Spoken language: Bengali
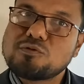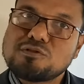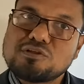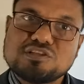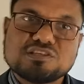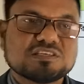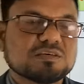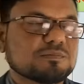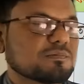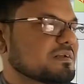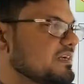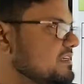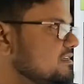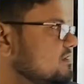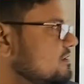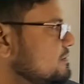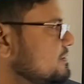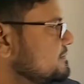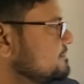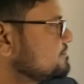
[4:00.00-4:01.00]
মূলধন হিসাব
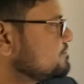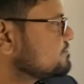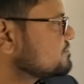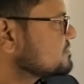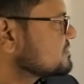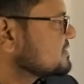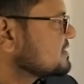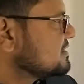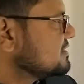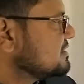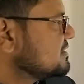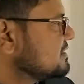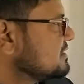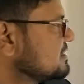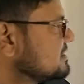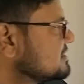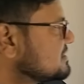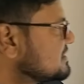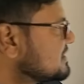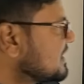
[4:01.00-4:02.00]
ক্রেডিট হবে
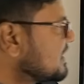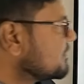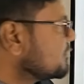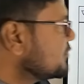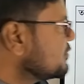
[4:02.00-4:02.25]
শেয়ার